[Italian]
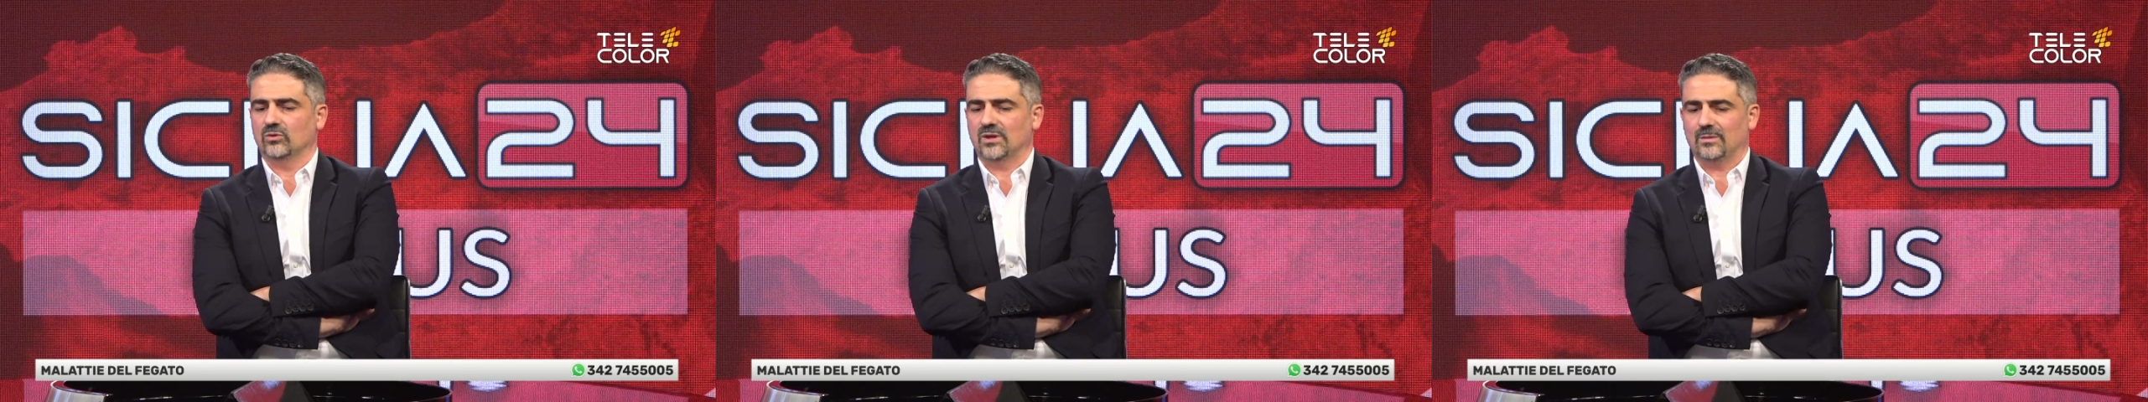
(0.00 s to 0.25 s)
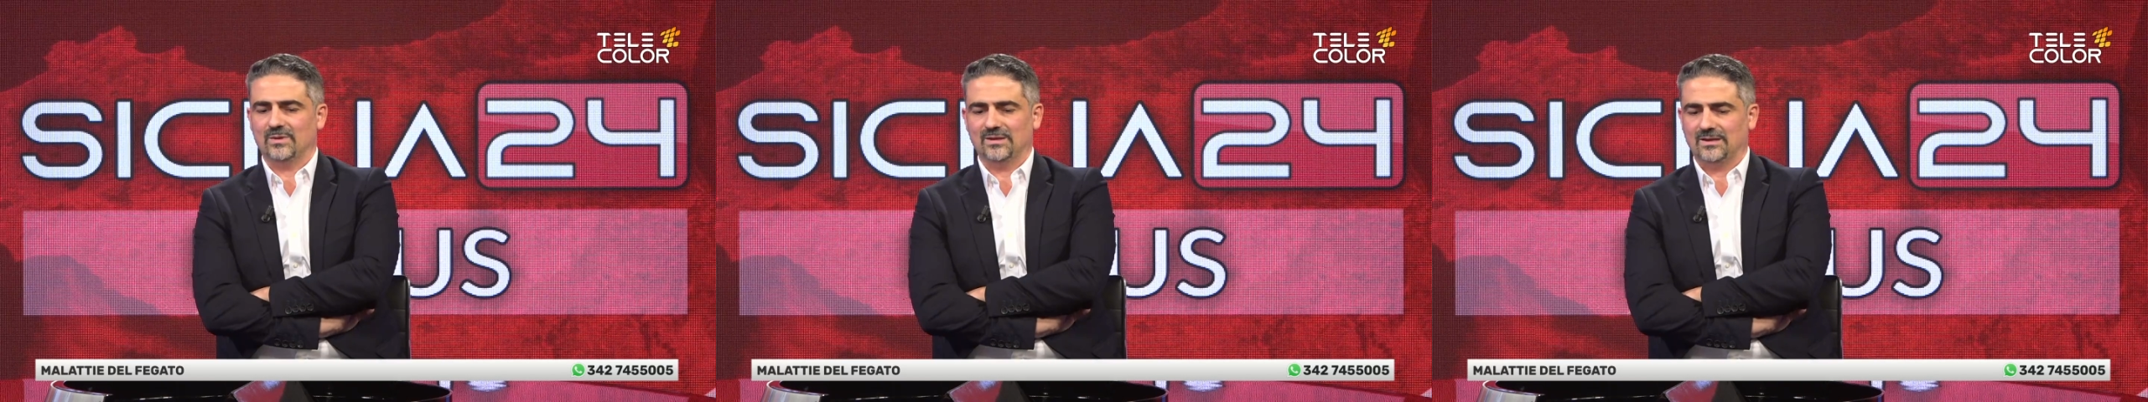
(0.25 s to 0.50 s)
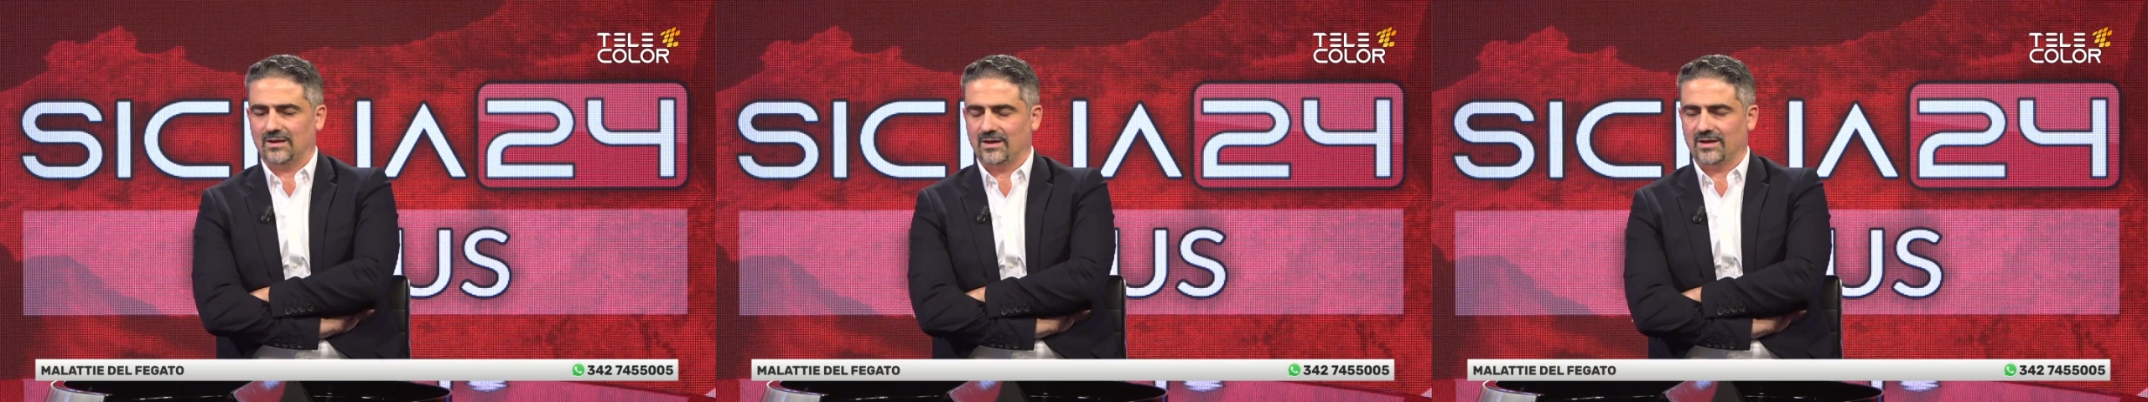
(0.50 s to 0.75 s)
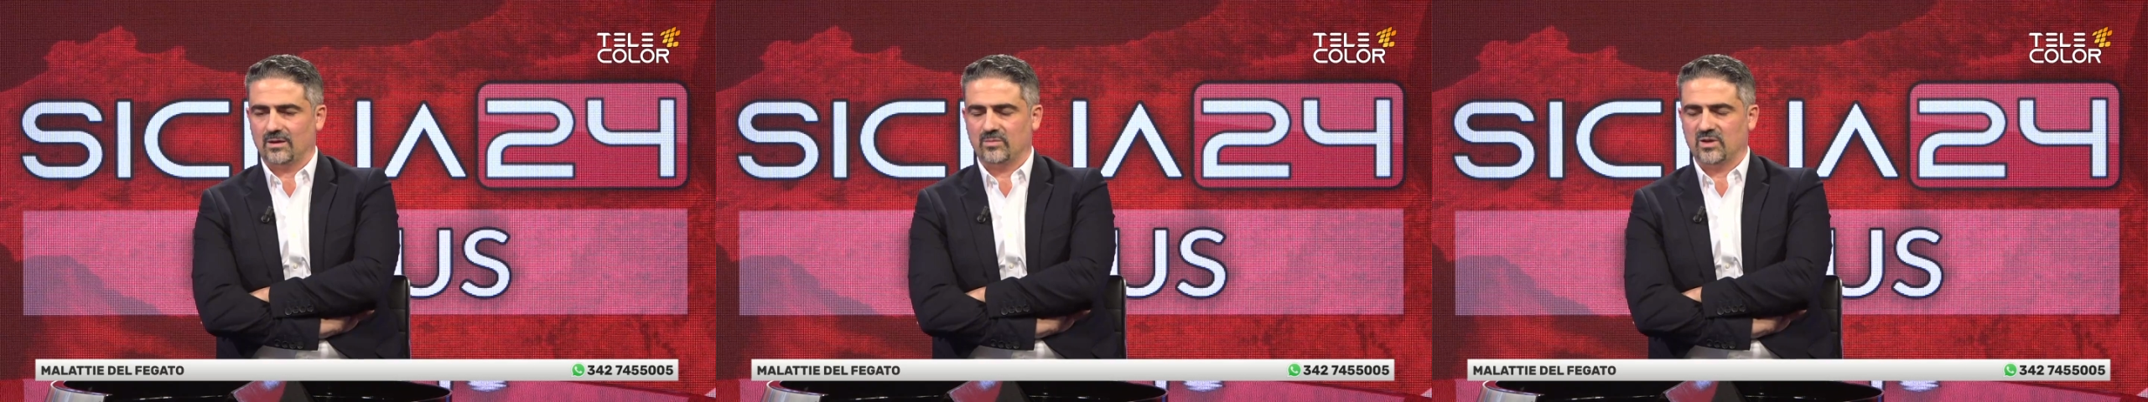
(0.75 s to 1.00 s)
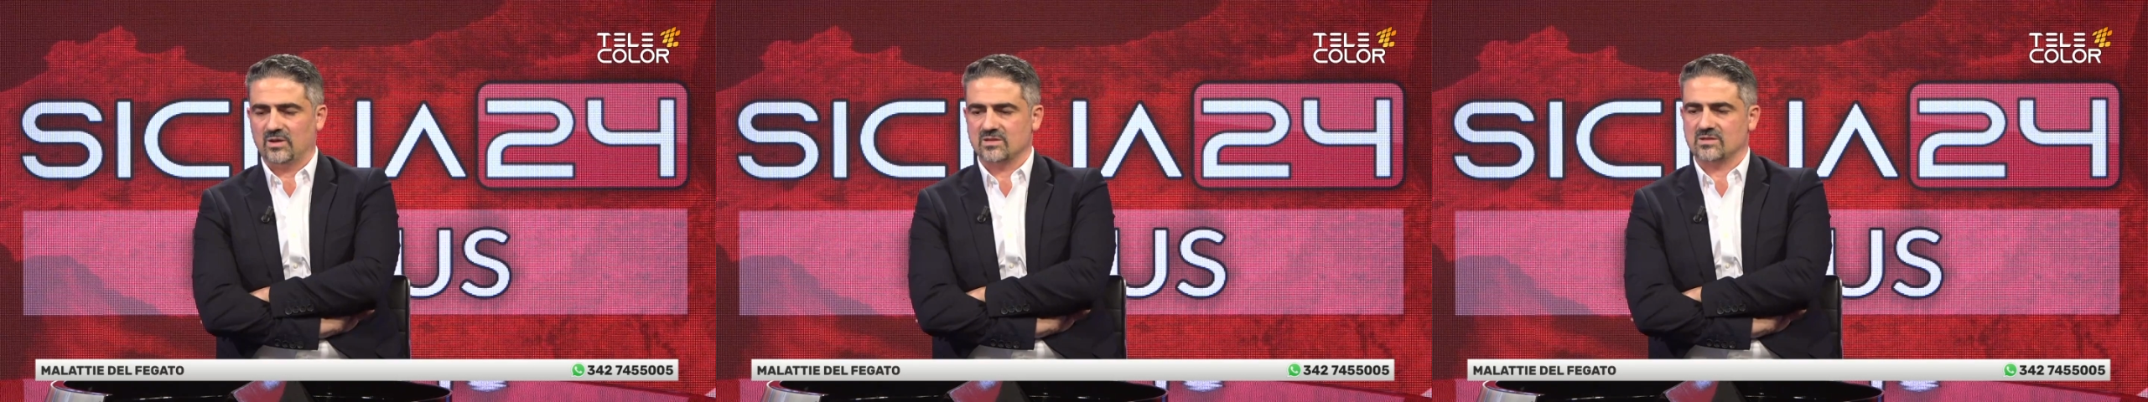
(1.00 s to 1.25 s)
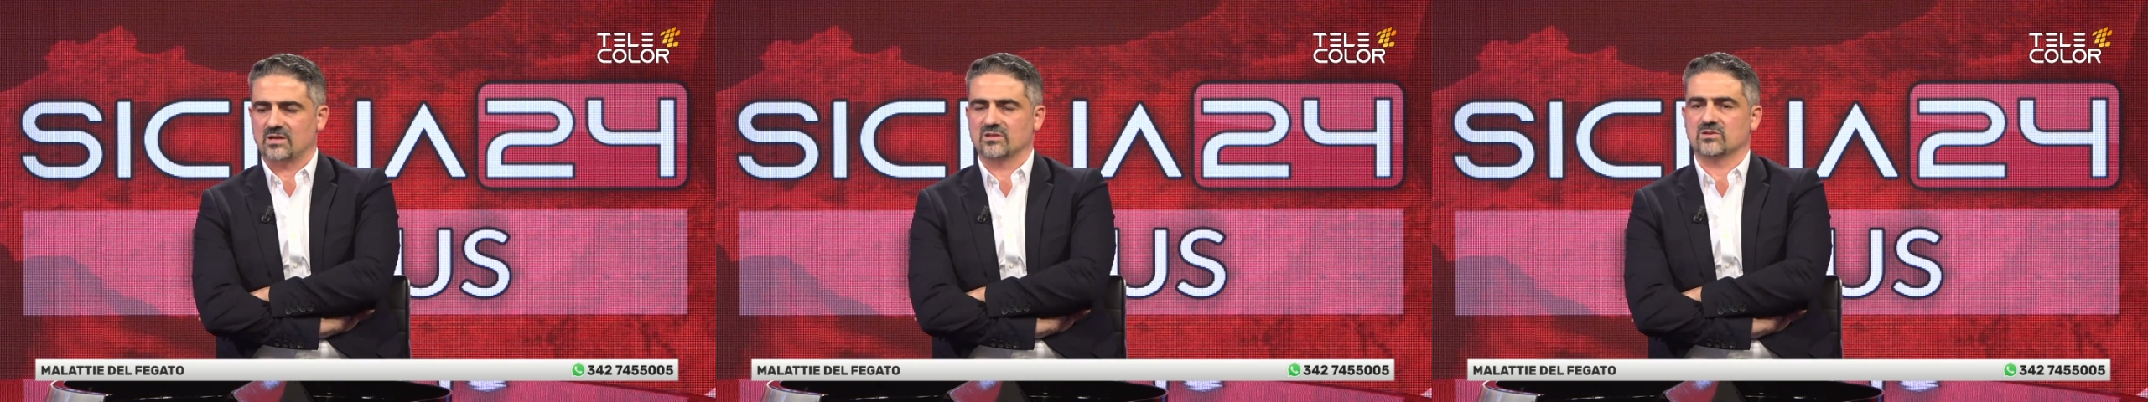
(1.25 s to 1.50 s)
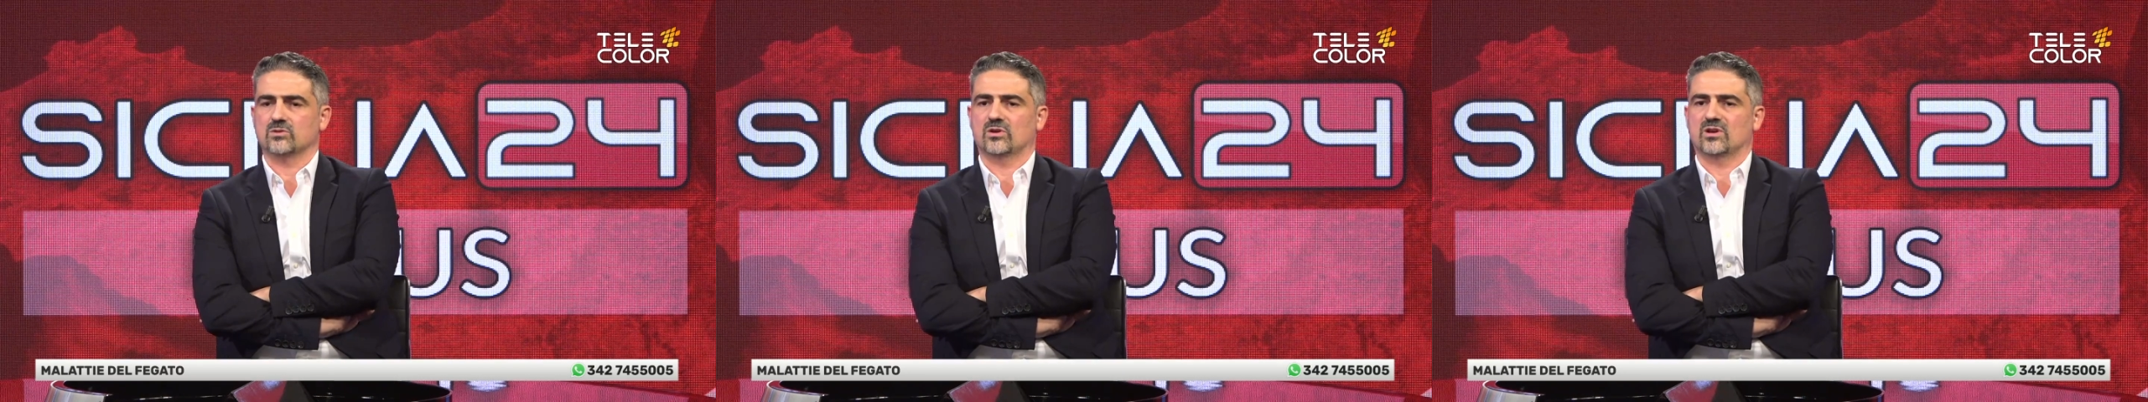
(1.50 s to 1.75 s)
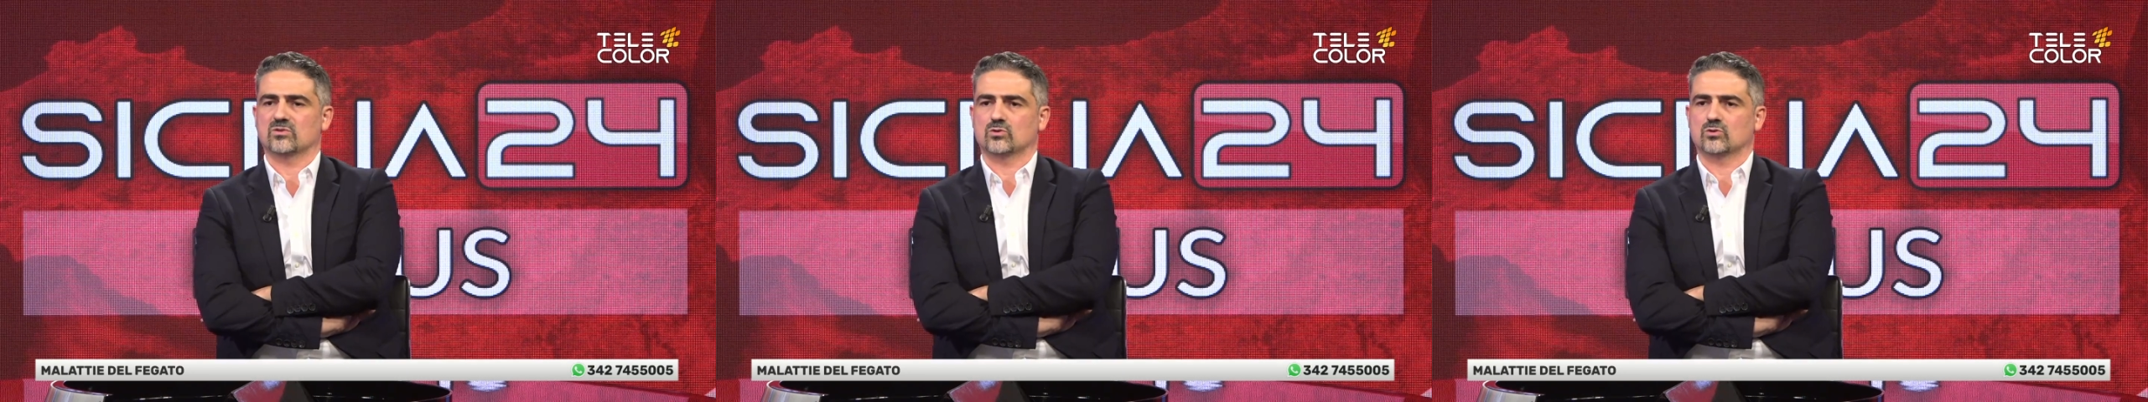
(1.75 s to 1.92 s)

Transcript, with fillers: fondamentale capire se la signora ha